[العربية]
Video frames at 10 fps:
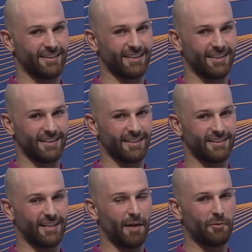
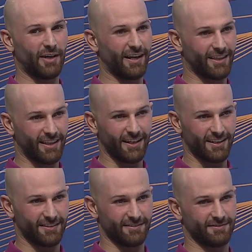آه، تعب وياي
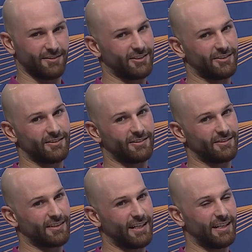كثير
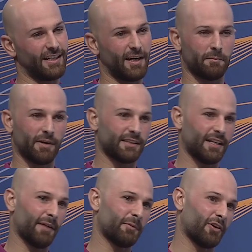وقال لي يا اما
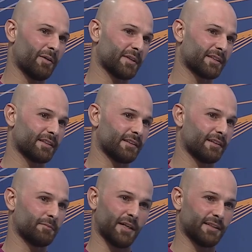تلعب لو ابطل
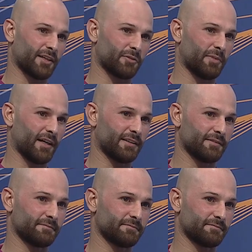ما ادرب بعد.
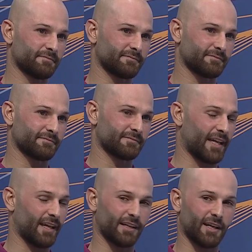
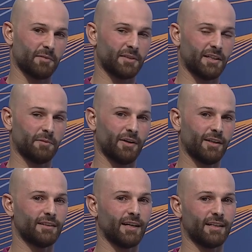اه اي كابتن
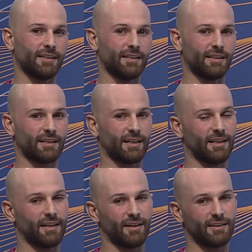عماد يعني
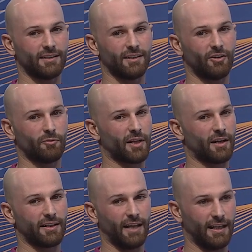قال لي اني انه
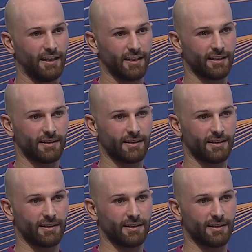مراهن عليك